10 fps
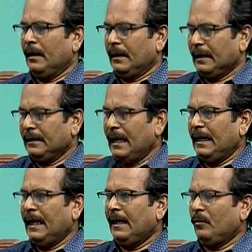
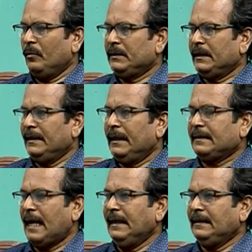గ్రంథాలయాలకు వచ్చిందే
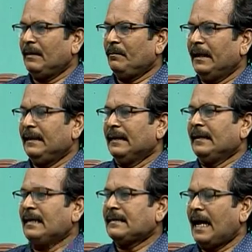సాహిత్యమా
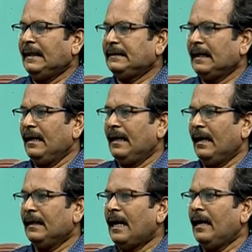ఇదంతా సాహిత్యం
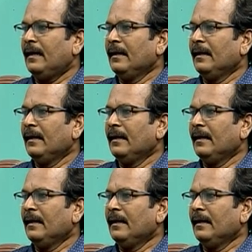కాదా